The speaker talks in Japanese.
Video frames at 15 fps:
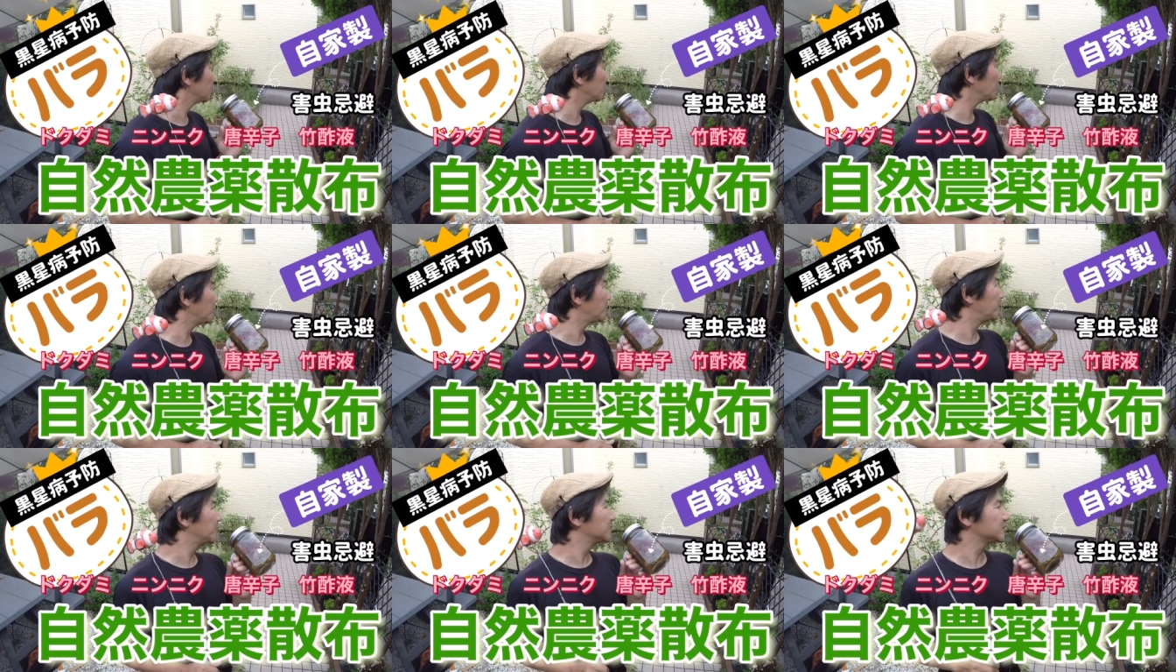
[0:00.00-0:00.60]
今
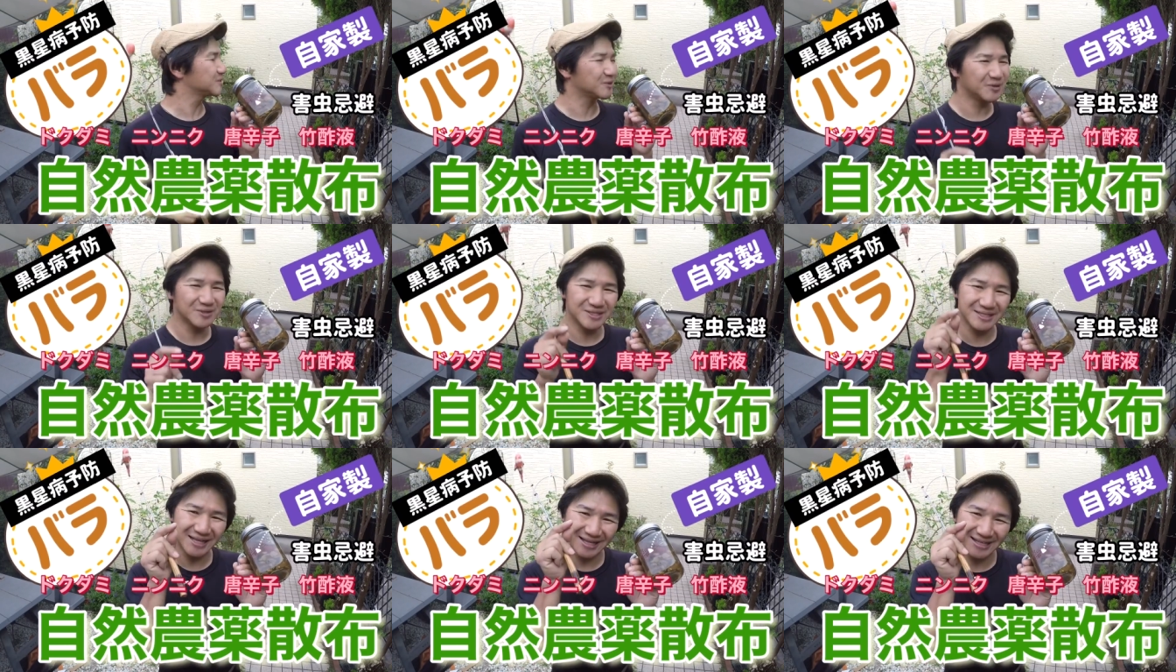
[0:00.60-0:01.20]
日も少
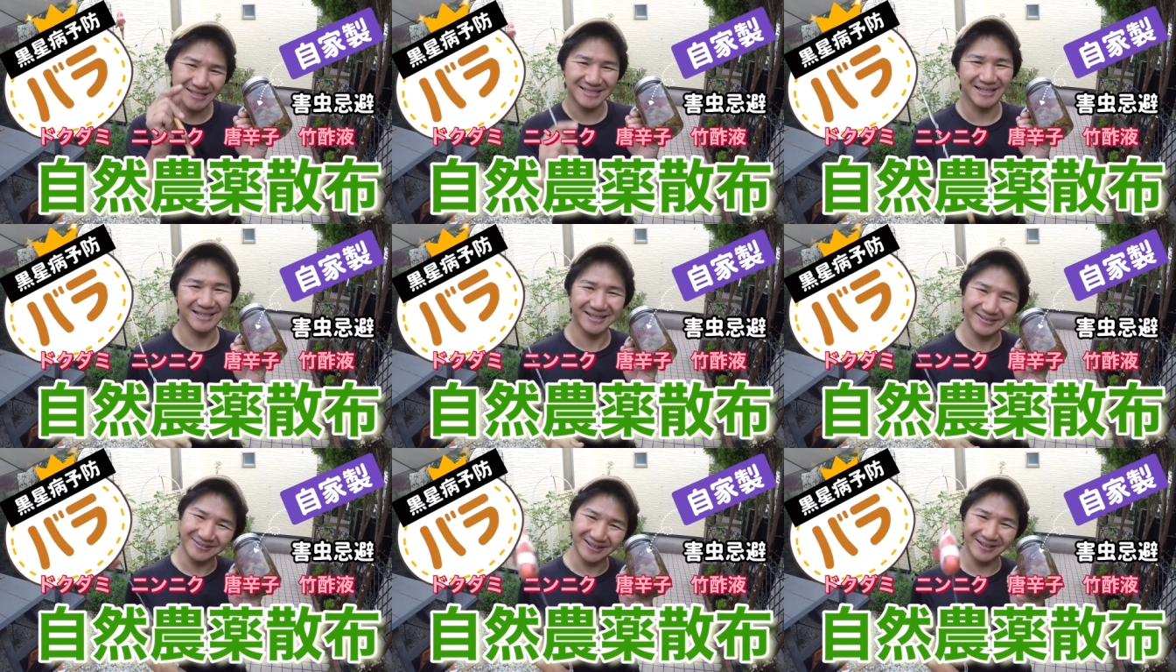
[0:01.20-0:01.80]
しだけ咲い
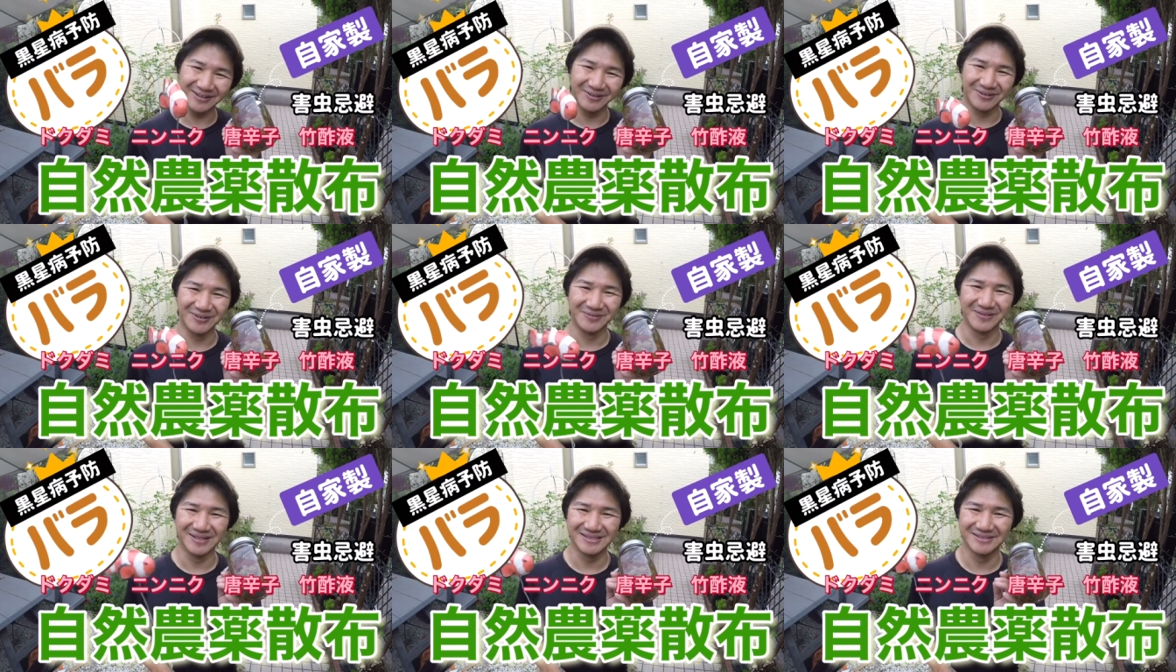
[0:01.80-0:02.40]
てくれてお
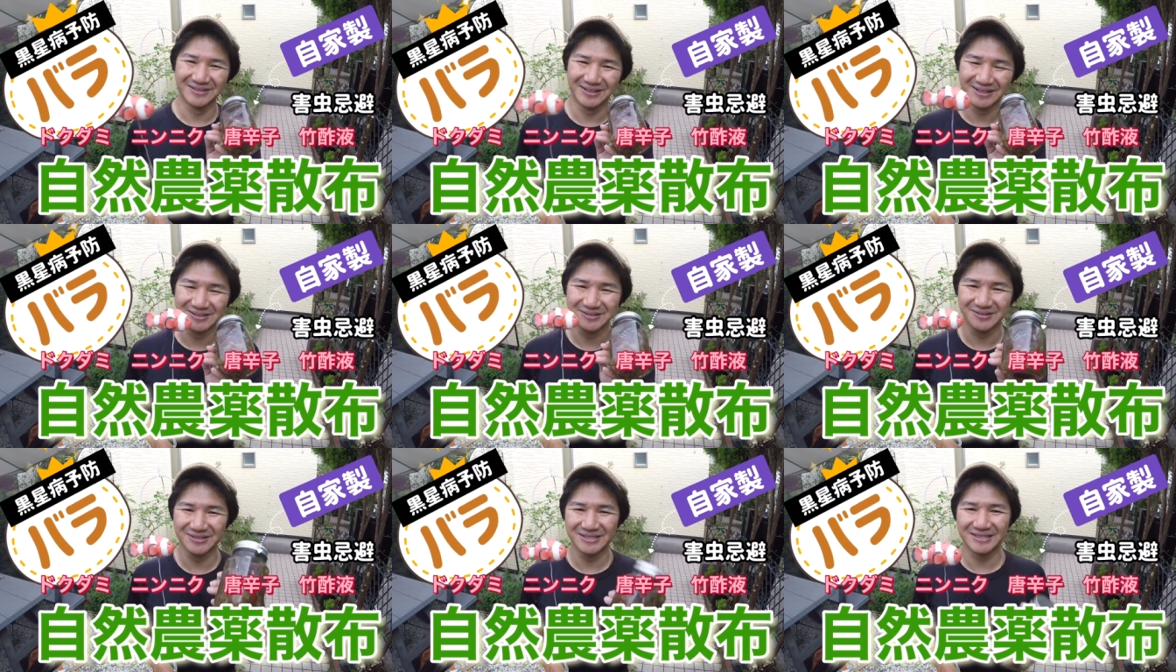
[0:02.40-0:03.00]
りますので
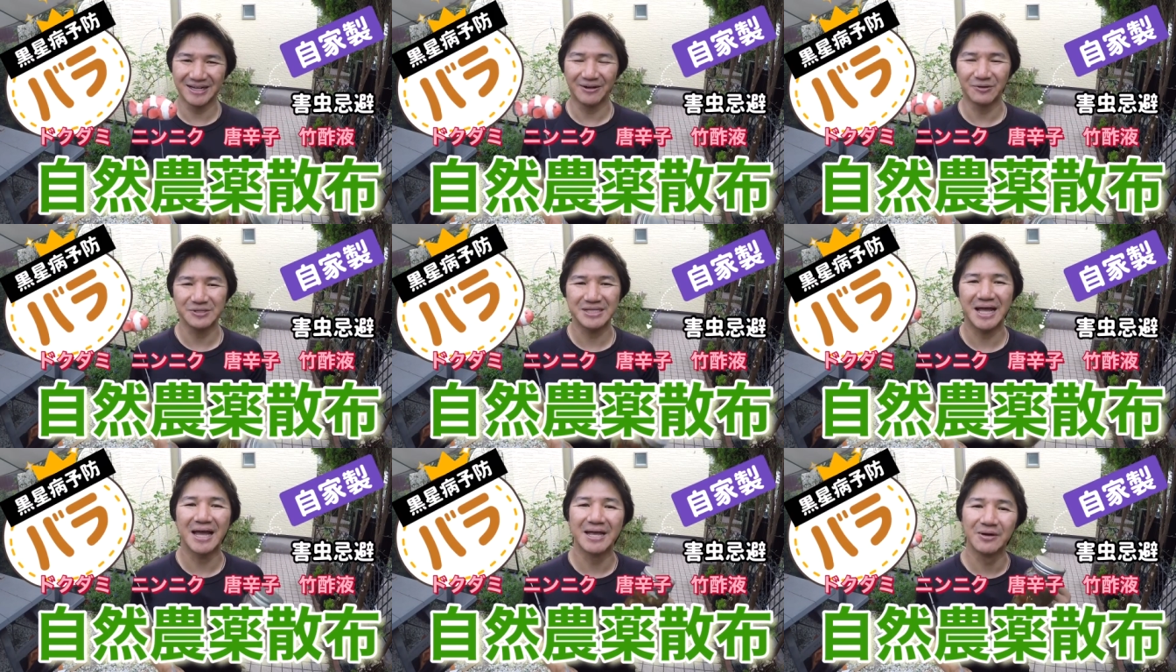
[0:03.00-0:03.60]
そちらを
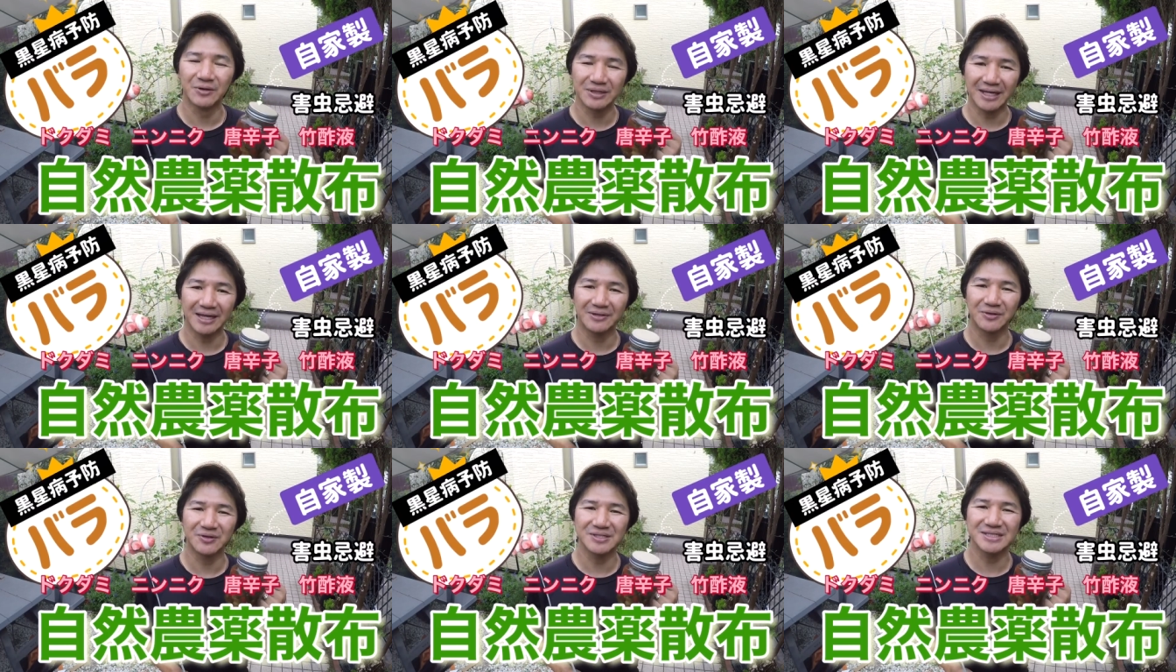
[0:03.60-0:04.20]
最後
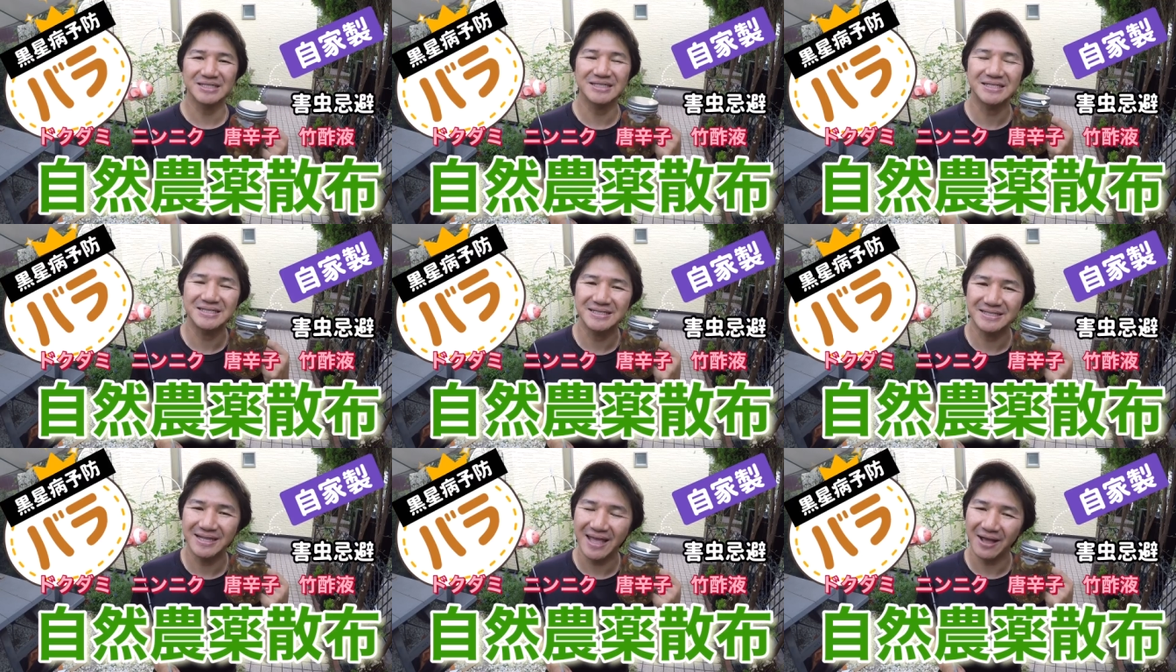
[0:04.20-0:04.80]
楽し
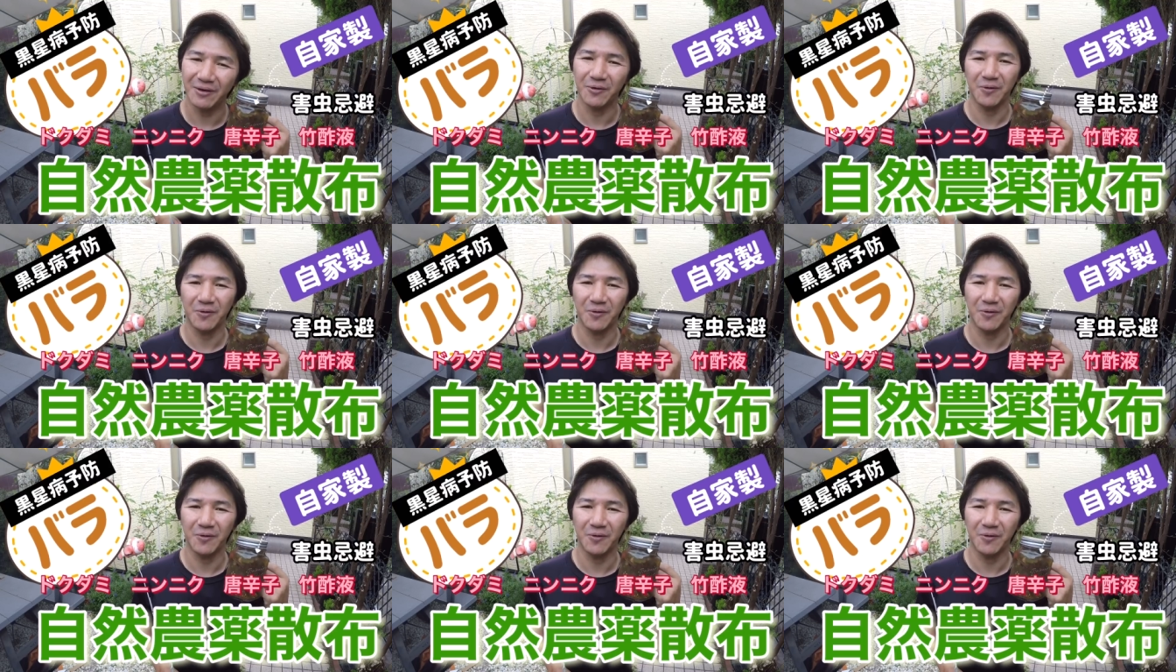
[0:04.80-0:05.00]
んで